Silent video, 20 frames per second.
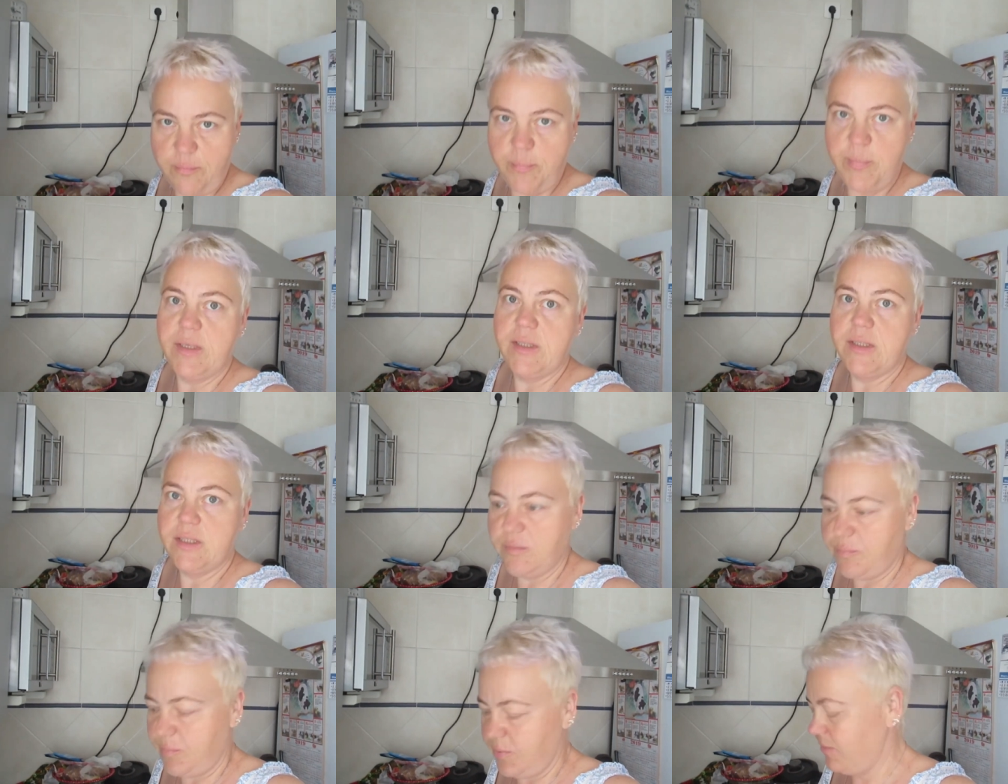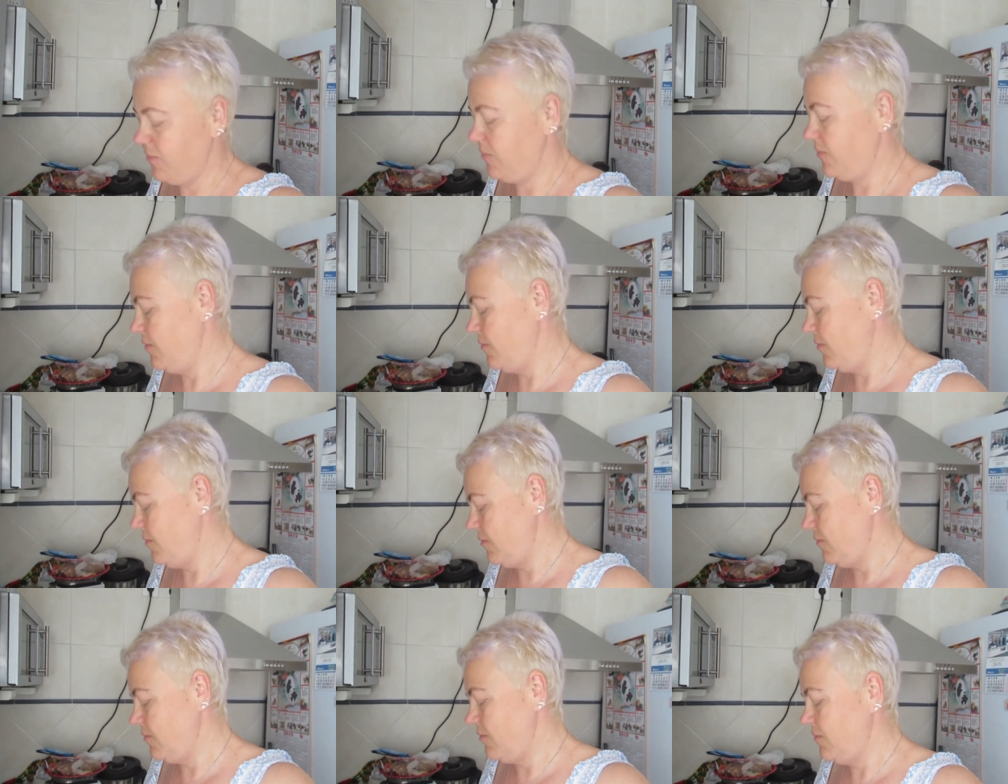в принципе.
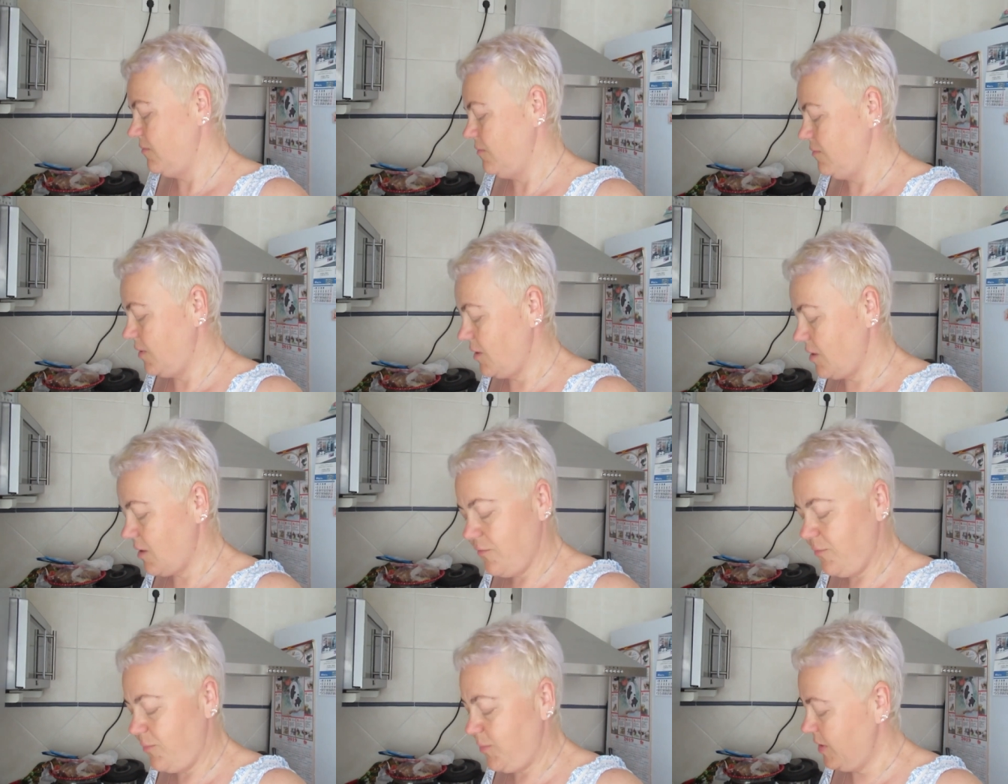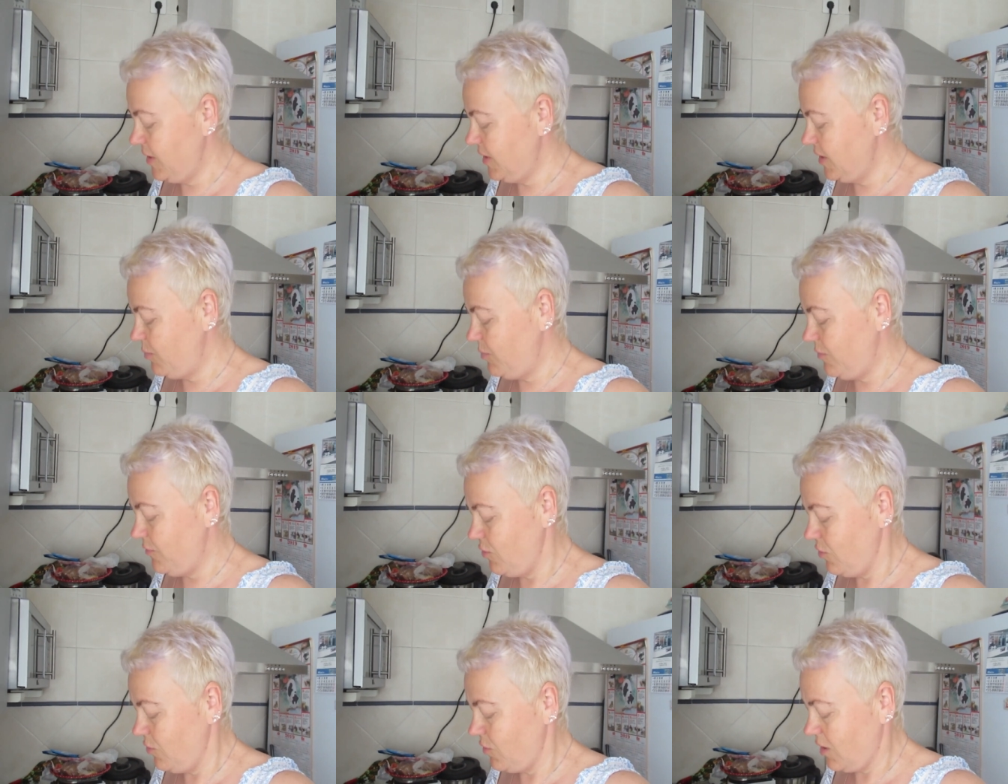Как, в принципе,
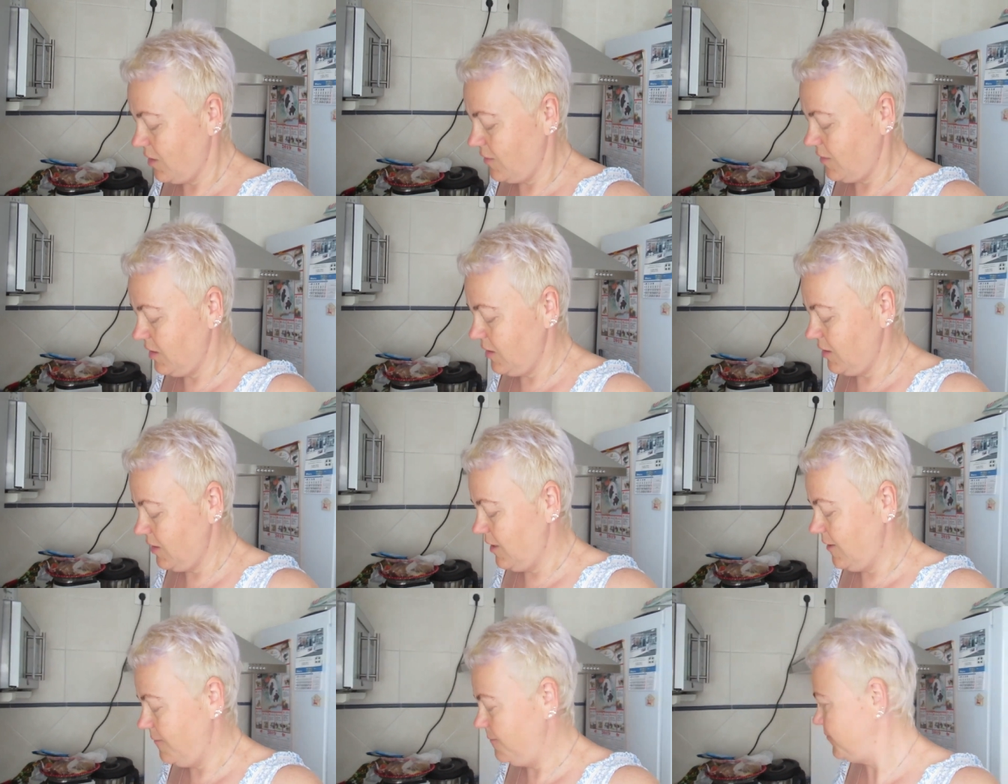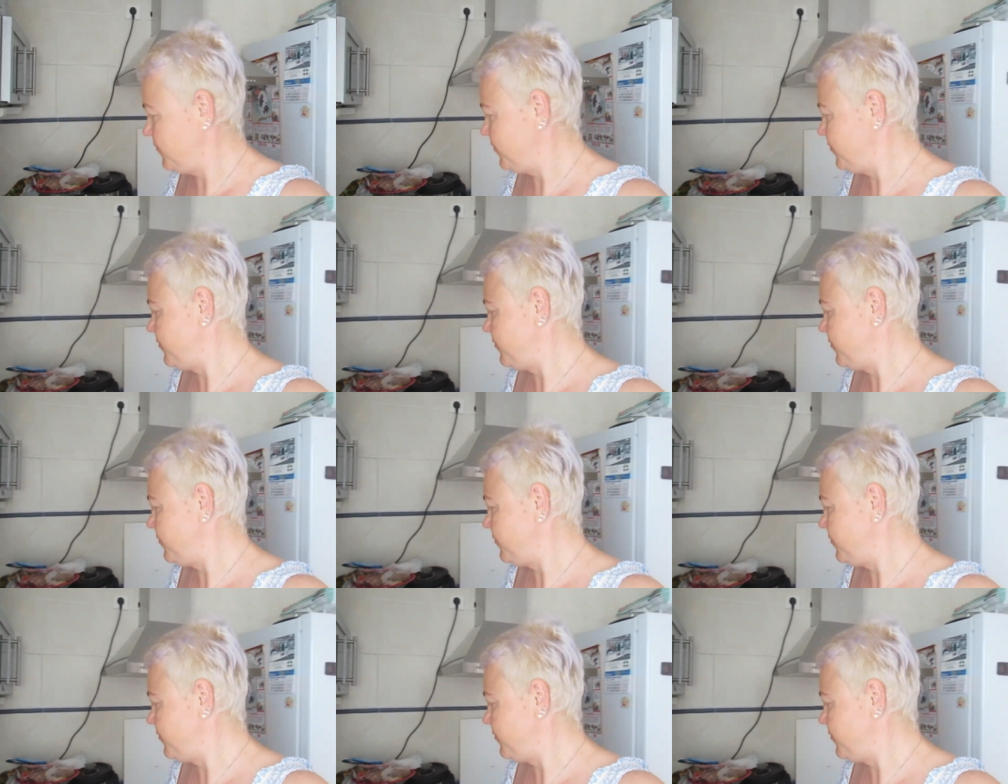все как всегда.